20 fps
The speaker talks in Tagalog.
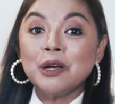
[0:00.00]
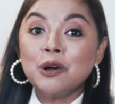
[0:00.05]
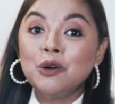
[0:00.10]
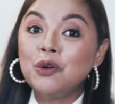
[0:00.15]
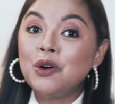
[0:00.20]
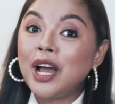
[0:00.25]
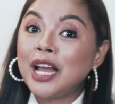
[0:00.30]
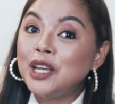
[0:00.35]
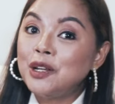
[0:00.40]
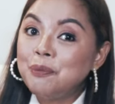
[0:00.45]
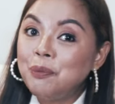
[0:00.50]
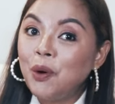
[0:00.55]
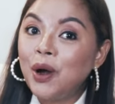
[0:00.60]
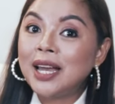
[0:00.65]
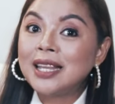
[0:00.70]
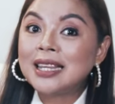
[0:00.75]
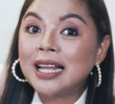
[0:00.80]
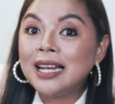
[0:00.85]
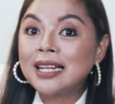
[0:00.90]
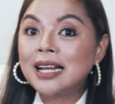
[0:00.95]
kung kayo po ay
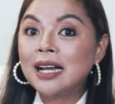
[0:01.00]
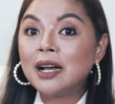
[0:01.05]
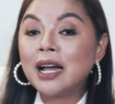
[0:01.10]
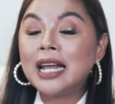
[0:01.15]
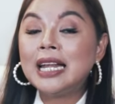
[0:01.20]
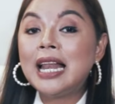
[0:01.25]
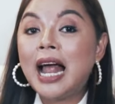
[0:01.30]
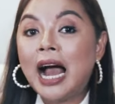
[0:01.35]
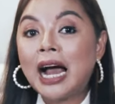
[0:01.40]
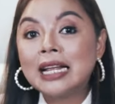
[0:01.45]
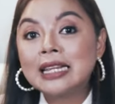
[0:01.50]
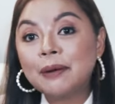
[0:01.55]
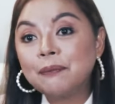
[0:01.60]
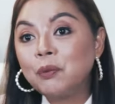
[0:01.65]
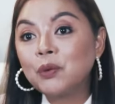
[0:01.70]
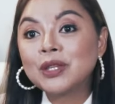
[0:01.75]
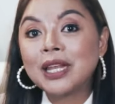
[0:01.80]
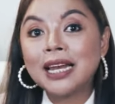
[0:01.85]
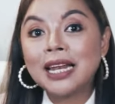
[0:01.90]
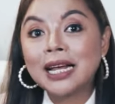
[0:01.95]
talagang kailangan na
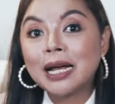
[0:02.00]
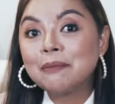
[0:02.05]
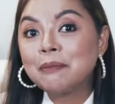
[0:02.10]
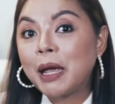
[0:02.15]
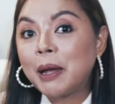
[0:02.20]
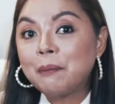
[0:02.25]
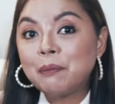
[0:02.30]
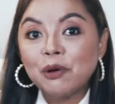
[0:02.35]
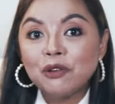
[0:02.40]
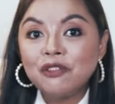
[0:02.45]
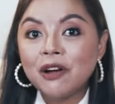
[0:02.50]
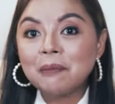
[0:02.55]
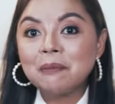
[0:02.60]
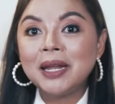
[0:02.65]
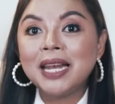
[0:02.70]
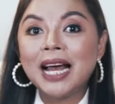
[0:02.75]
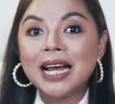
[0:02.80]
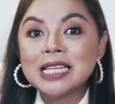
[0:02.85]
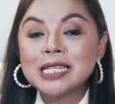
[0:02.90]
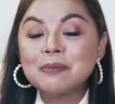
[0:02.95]
po talagang ma-improve ang
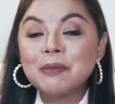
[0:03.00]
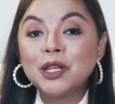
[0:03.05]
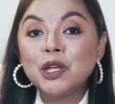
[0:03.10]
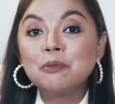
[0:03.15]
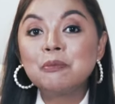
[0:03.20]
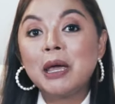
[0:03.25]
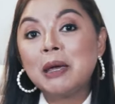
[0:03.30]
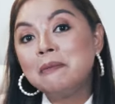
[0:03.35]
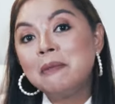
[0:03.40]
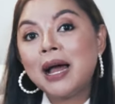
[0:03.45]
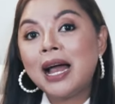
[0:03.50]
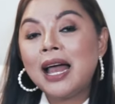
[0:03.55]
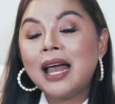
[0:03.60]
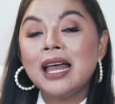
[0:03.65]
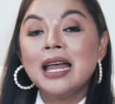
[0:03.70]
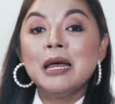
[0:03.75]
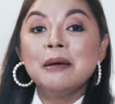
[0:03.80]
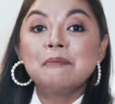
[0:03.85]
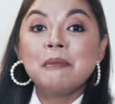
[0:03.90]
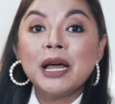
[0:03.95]
melasma nyo, may mga
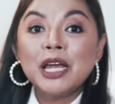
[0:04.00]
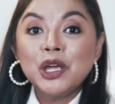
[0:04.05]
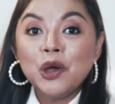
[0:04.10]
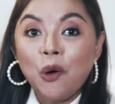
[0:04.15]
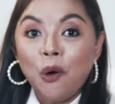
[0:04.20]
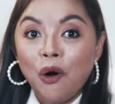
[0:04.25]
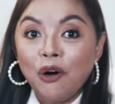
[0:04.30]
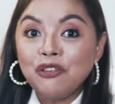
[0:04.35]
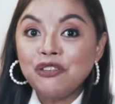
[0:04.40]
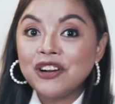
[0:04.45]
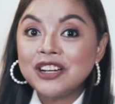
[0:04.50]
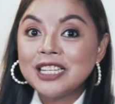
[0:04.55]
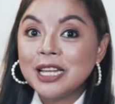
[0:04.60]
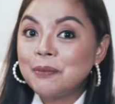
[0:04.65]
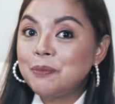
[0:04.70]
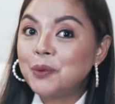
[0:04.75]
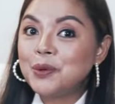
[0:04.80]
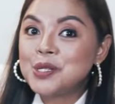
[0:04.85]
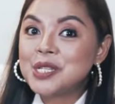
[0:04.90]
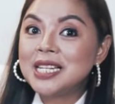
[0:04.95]
maio-offer din
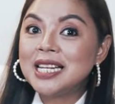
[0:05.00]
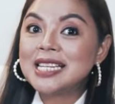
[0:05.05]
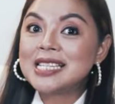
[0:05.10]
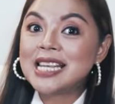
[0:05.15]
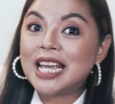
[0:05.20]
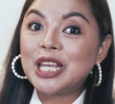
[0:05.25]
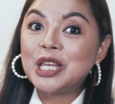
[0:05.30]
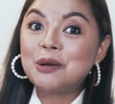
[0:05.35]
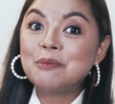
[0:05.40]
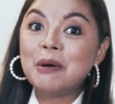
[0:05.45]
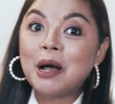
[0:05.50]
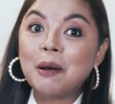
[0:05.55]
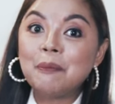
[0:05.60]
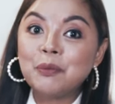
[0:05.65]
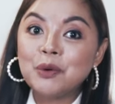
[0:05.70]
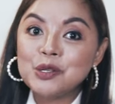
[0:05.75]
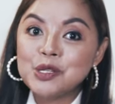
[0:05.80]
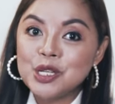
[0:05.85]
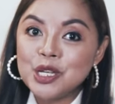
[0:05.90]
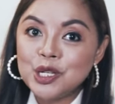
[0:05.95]
po sila sa inyong mga
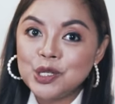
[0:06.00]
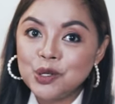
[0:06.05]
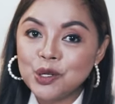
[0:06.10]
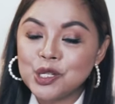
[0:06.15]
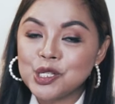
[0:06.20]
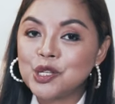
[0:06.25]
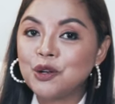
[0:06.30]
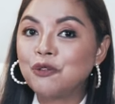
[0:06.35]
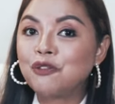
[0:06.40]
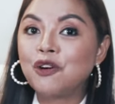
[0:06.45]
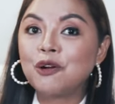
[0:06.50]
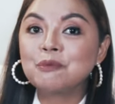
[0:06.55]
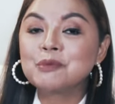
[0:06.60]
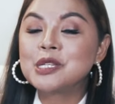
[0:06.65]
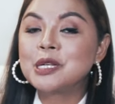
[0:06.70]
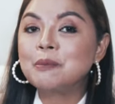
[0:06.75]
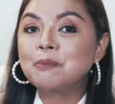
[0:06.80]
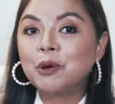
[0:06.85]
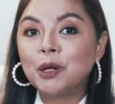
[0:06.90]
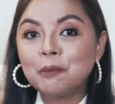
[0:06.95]
procedures. So, from
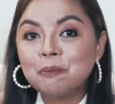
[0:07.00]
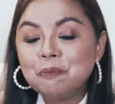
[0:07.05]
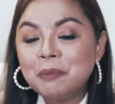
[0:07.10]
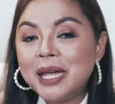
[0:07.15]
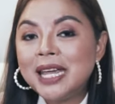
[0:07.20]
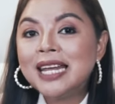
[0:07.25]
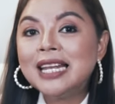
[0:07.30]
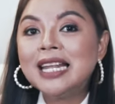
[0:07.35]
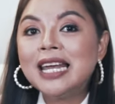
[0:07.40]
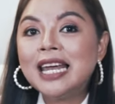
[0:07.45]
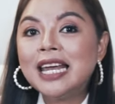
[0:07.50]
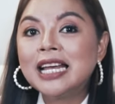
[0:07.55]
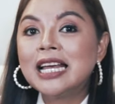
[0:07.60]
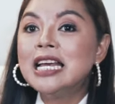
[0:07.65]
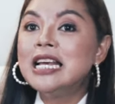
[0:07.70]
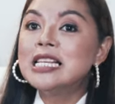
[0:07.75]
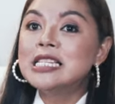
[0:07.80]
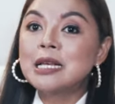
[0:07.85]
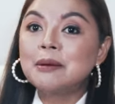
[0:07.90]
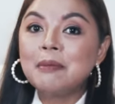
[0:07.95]
simple peeling,
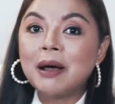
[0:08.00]
sa